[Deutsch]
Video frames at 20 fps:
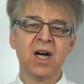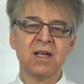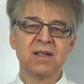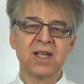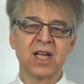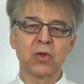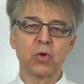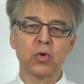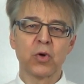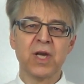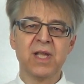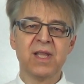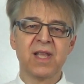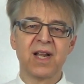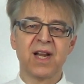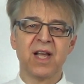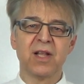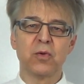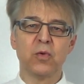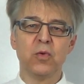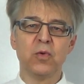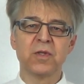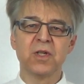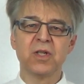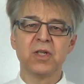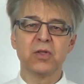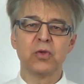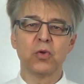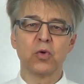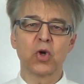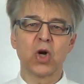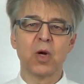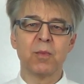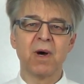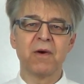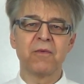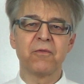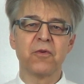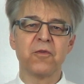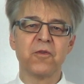der Druck hinter der Düse
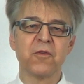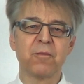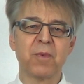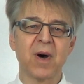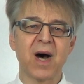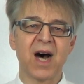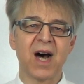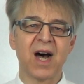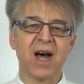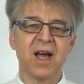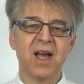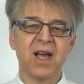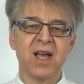0,5 bar.